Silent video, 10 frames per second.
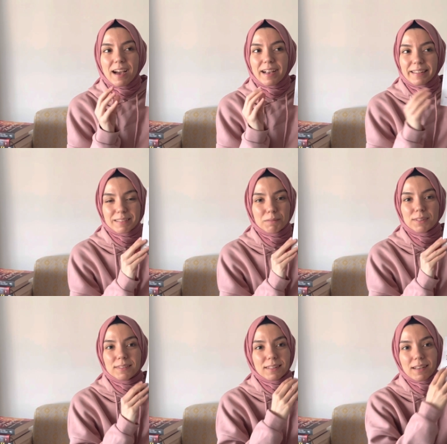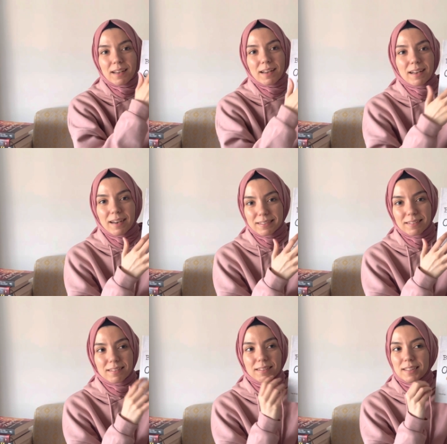Kitabın
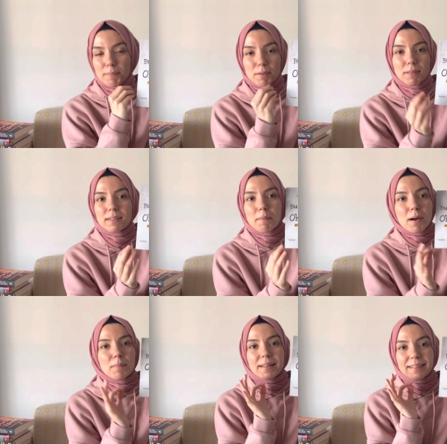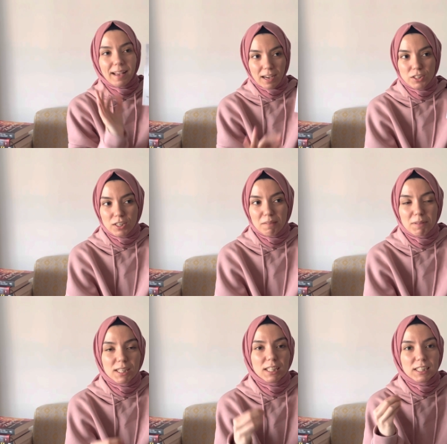adının sebebi tamamen dikkat
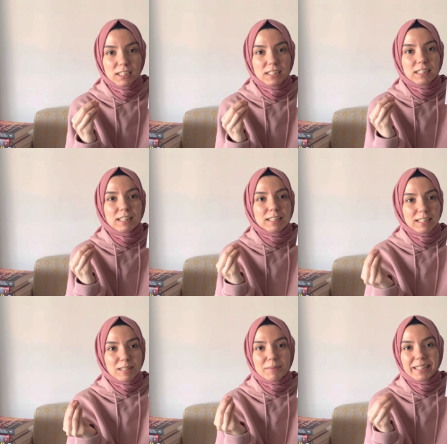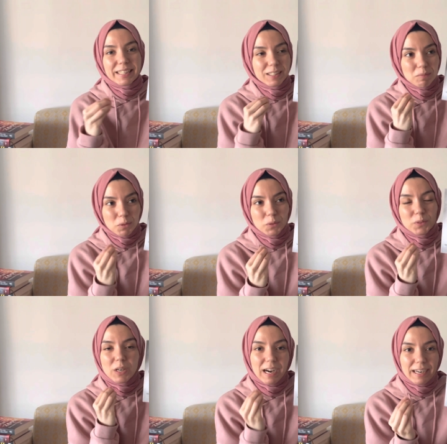çekme. içerisinde dini bilgilerin
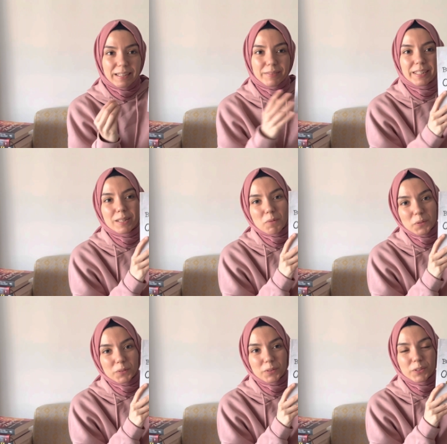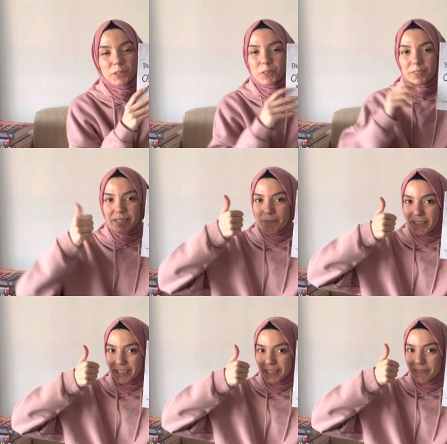bulunduğu harika bir kitap olduğunu düşünüyorum ve
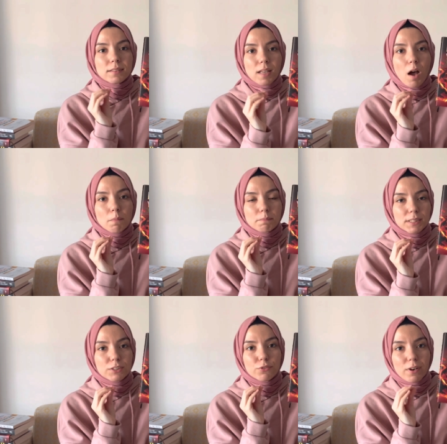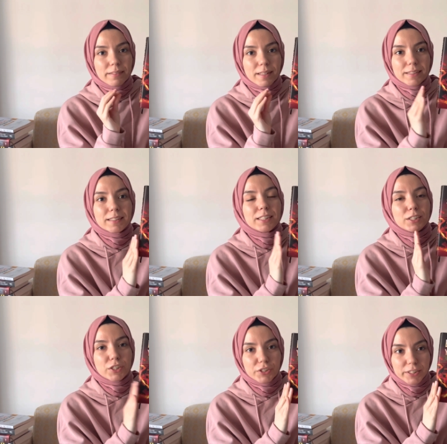Tam bir fantastiğe
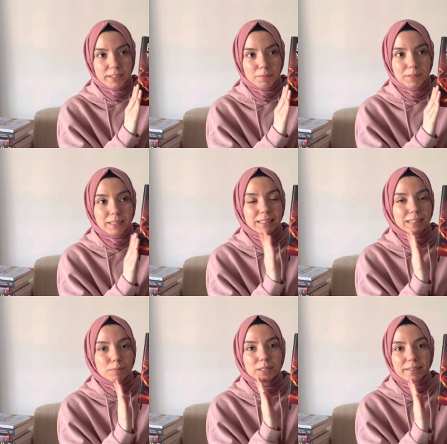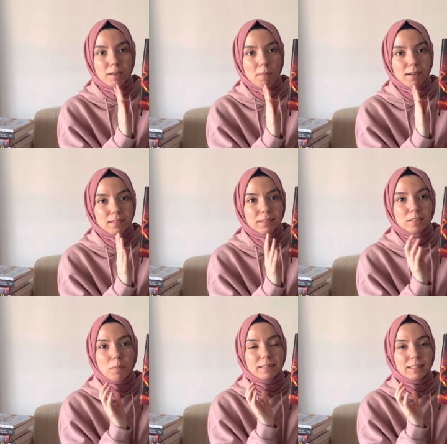giriş kitabı. Kitabın adına baktığınız
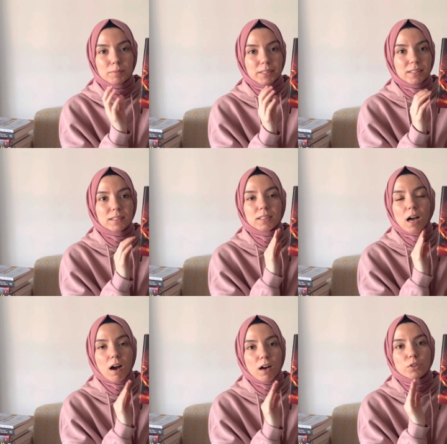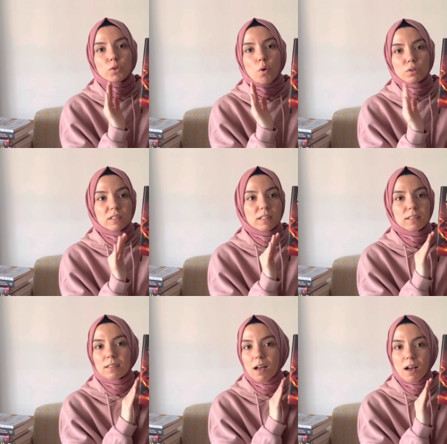zaman diyebilirsiniz ki artı
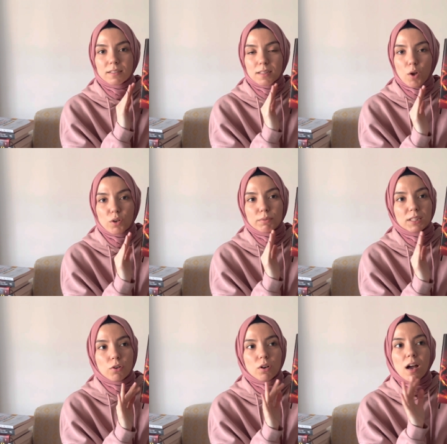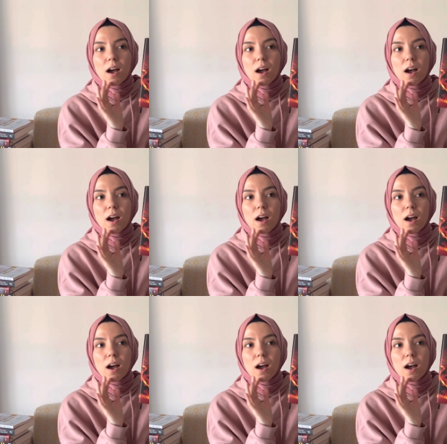18 asla öyle bir şey yok.